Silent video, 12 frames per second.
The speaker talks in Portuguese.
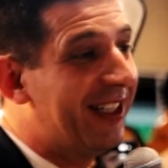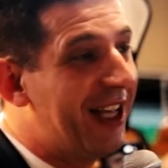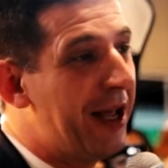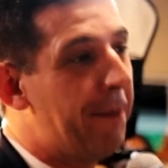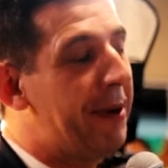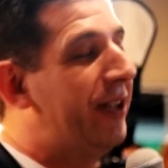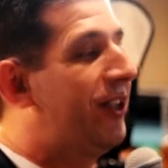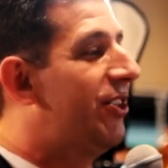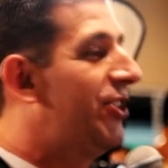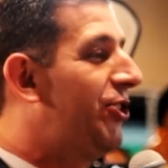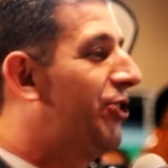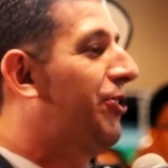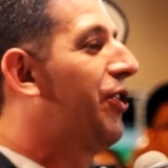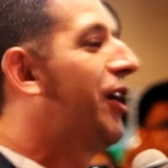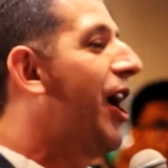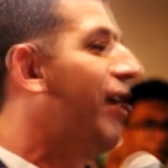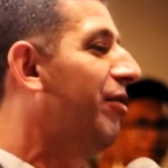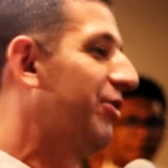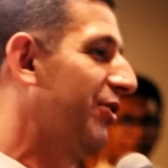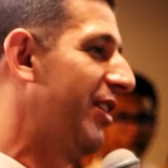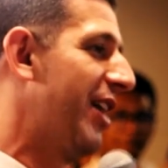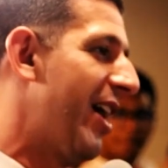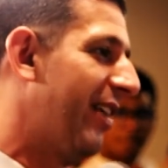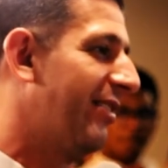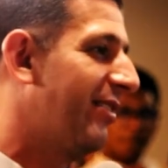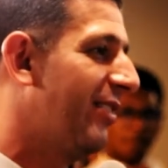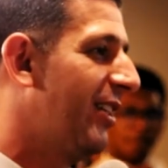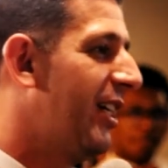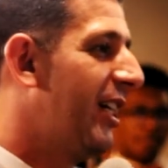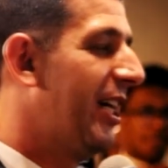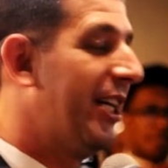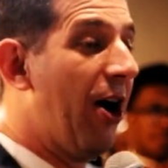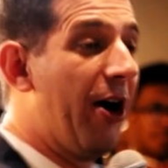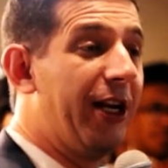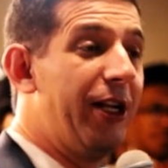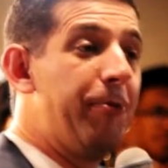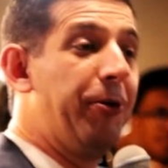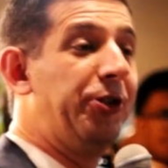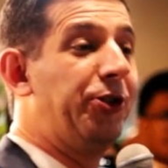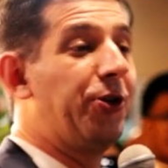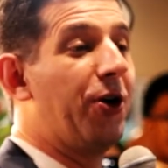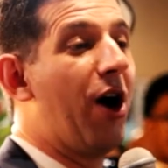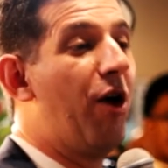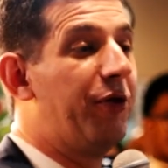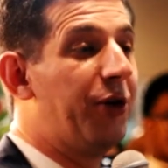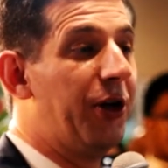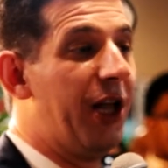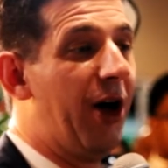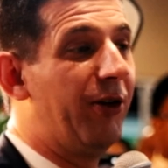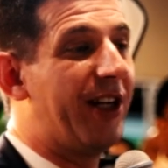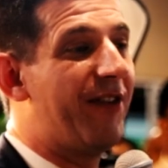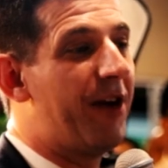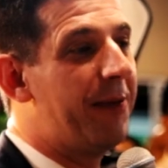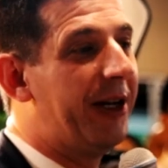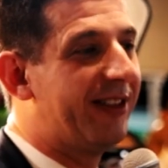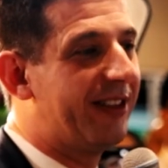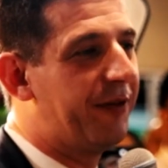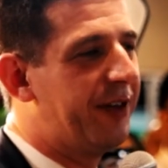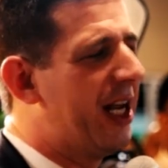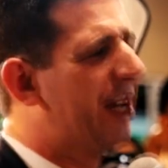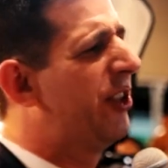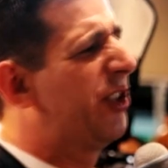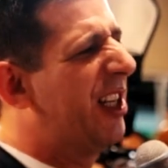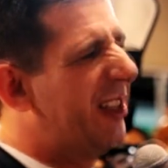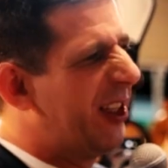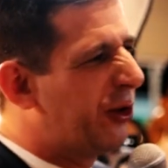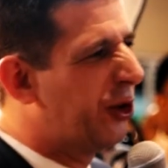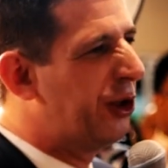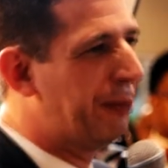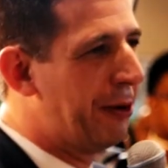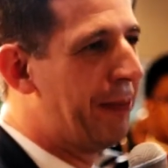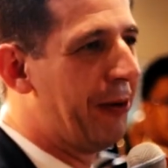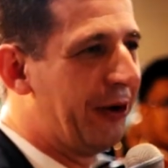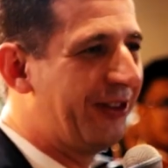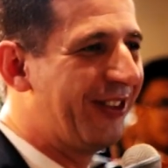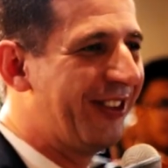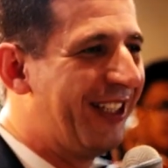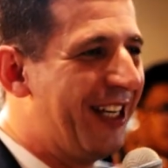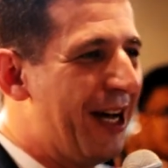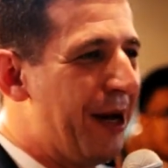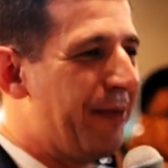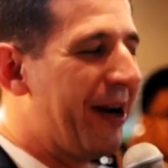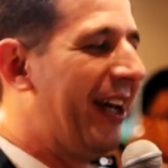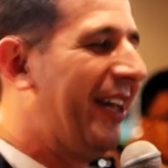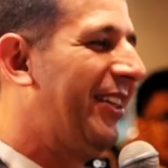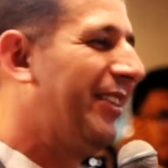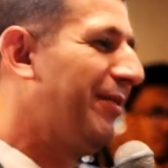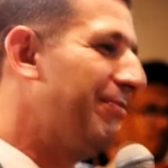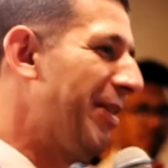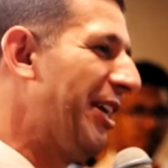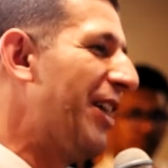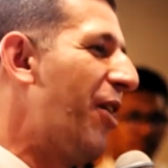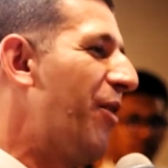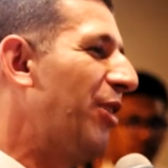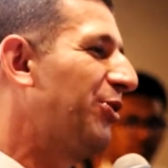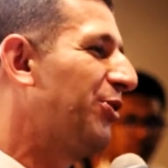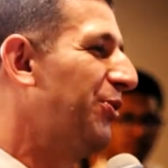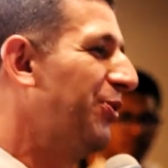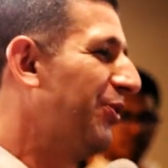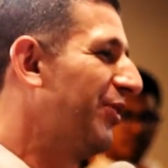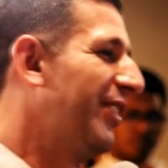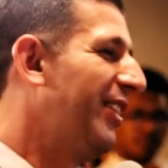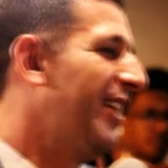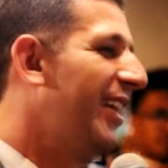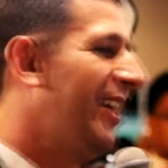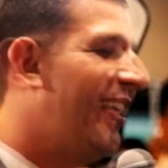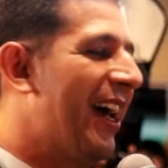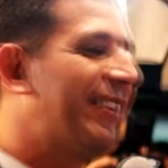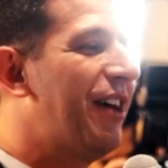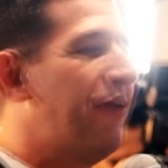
que de repente a gente trocava os olhares. E na hora depois de tocar um violão, estava meio desafinado, acho que ele deixou de propósito, para emendar um assunto. E essa